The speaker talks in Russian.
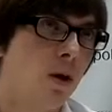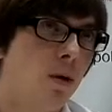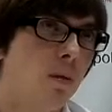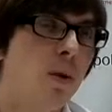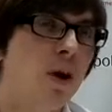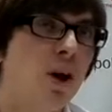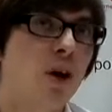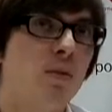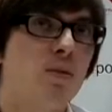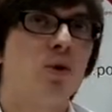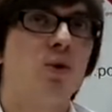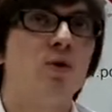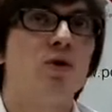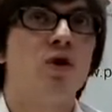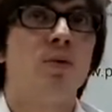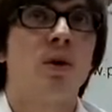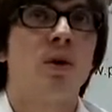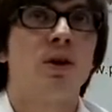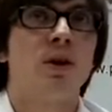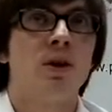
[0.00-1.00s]
Мы
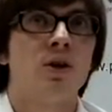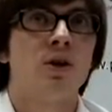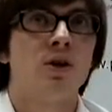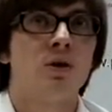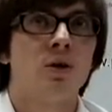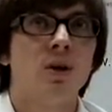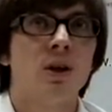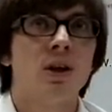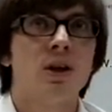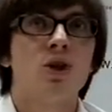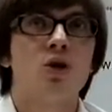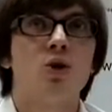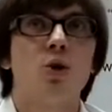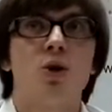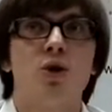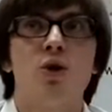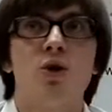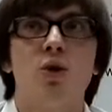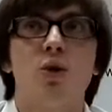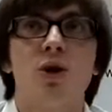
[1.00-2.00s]
обслуживаем
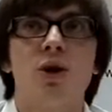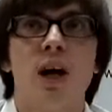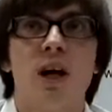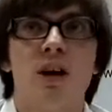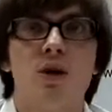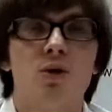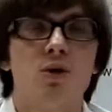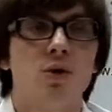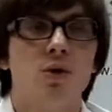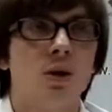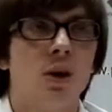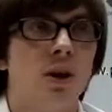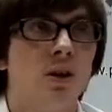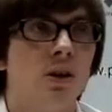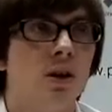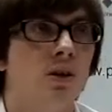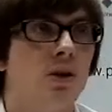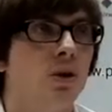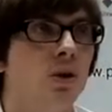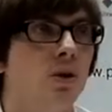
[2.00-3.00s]
канализационно-насосную станцию на
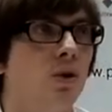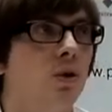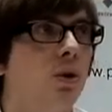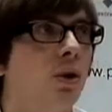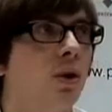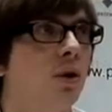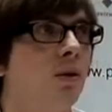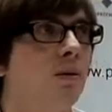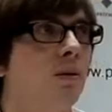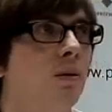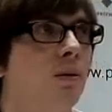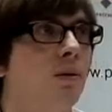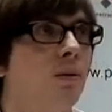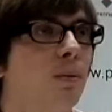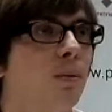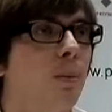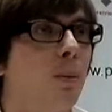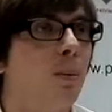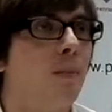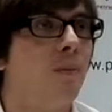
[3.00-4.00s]
этой территории
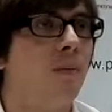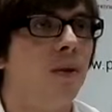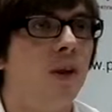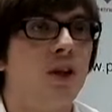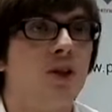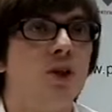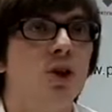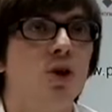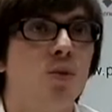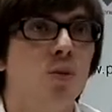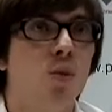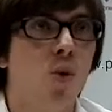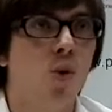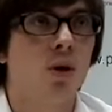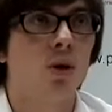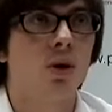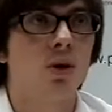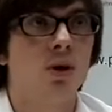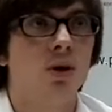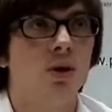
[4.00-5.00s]
до сих пор.